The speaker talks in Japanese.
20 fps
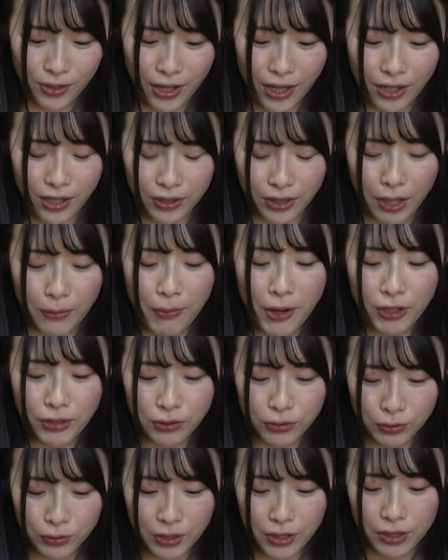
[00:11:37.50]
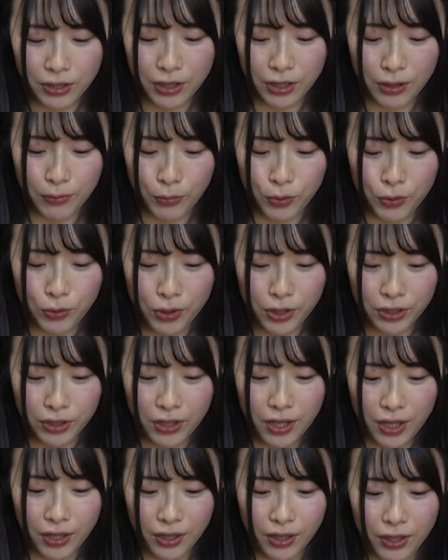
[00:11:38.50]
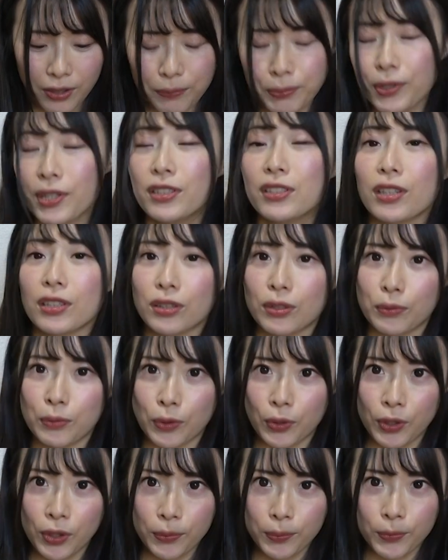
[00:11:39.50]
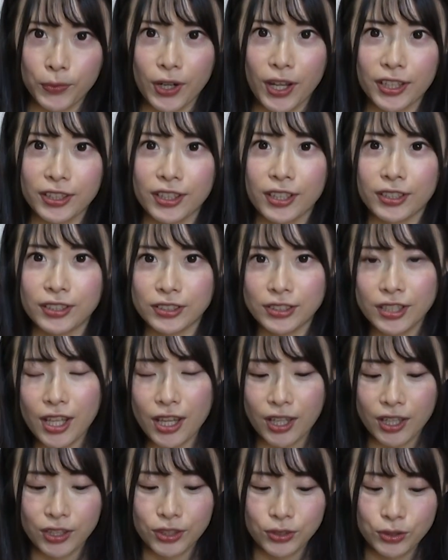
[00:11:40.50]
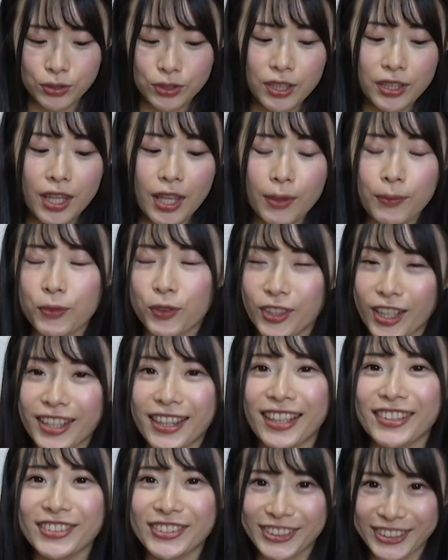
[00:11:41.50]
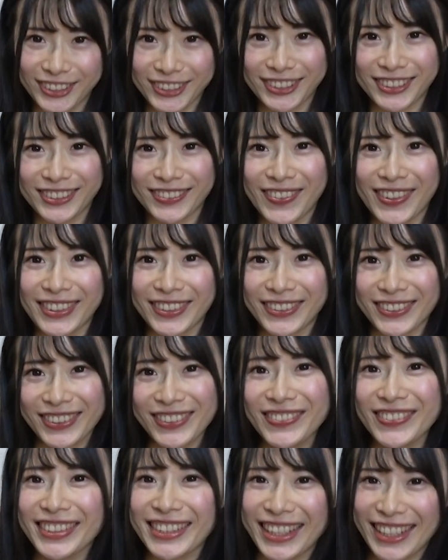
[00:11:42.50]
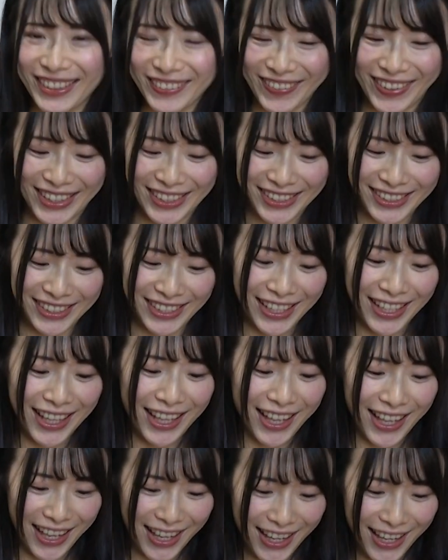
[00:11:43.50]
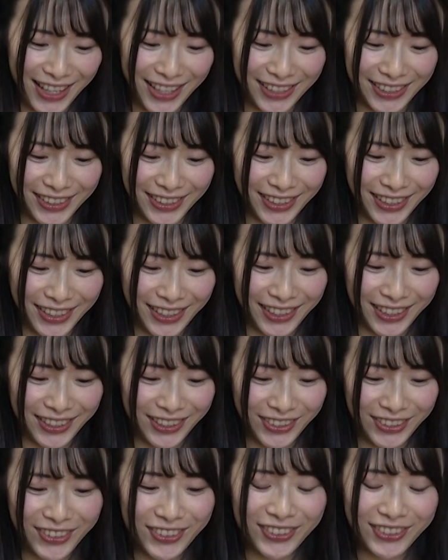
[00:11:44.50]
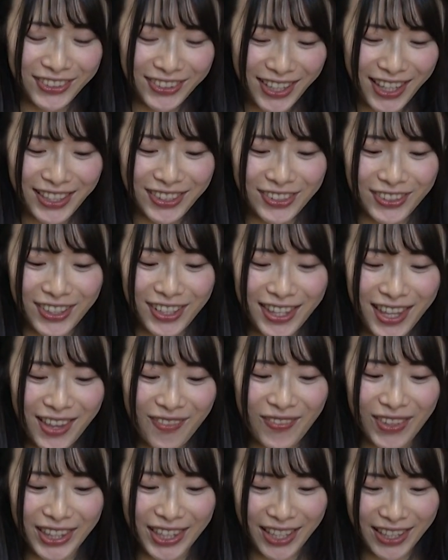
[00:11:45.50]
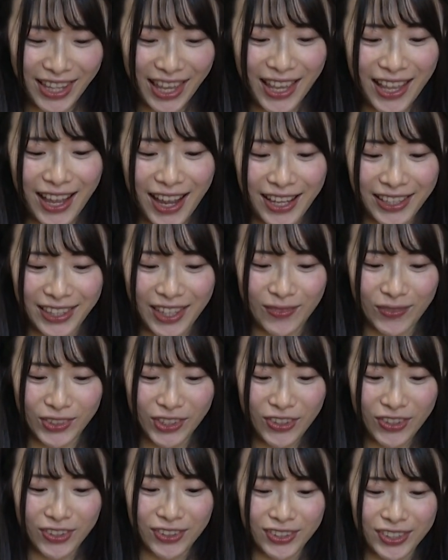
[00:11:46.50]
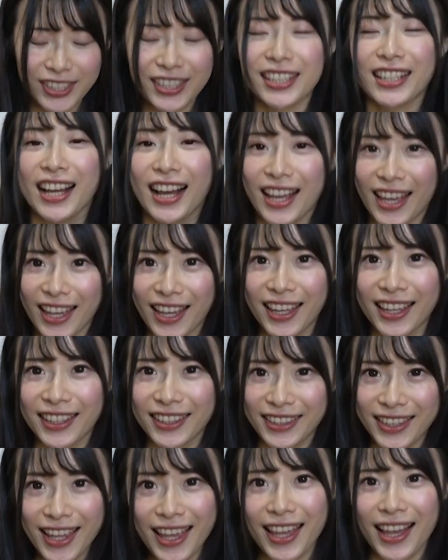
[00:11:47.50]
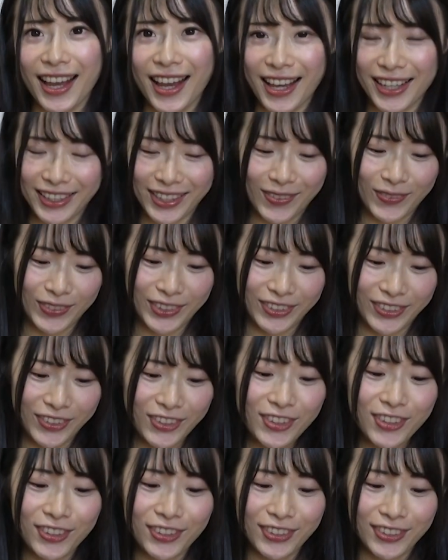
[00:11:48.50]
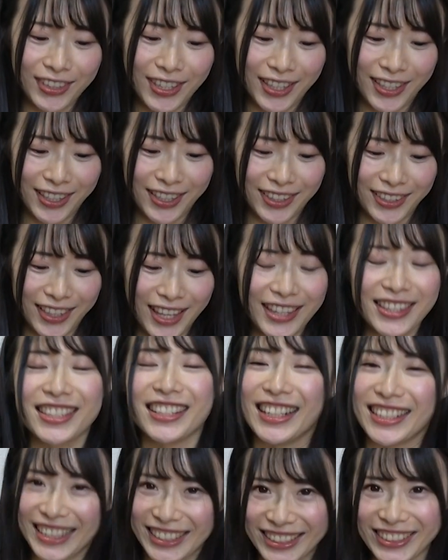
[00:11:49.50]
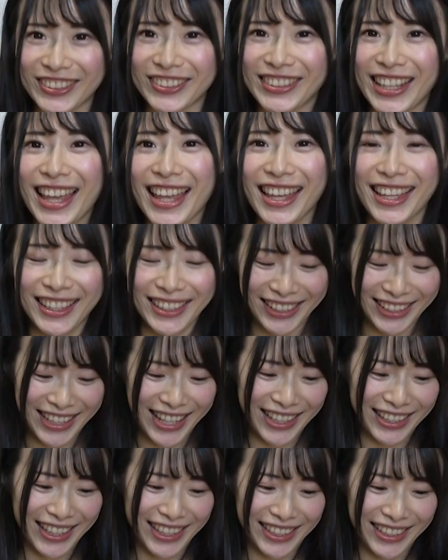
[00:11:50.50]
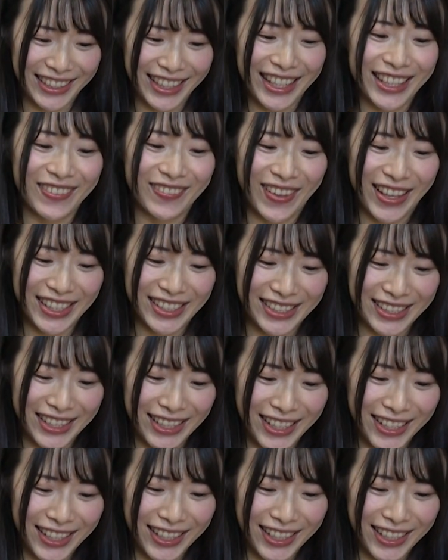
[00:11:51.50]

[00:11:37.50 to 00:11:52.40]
なんか溜まるとですね、でもこうやってなんかプレゼントももらえたりして、そしてゲームをね、楽しく進めることもできます。はい。ということで、それでまたね、アイテムの引き換え。で、アイテムを、えー、エッチな写真をね、引き換えたりできます。